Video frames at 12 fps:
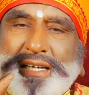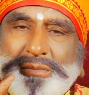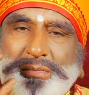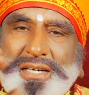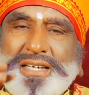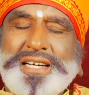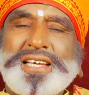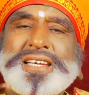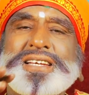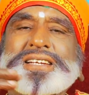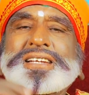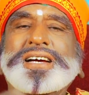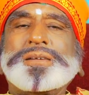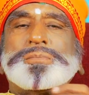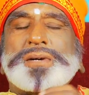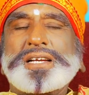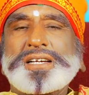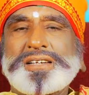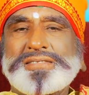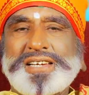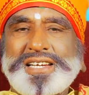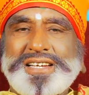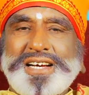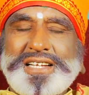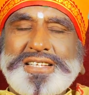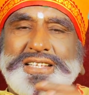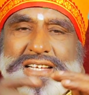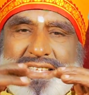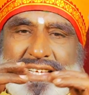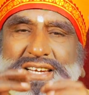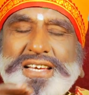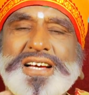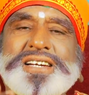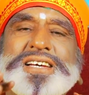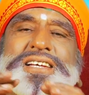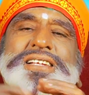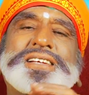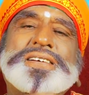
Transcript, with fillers: என் மகனை நான் பலியிடுவேன் அதுதான் சரியான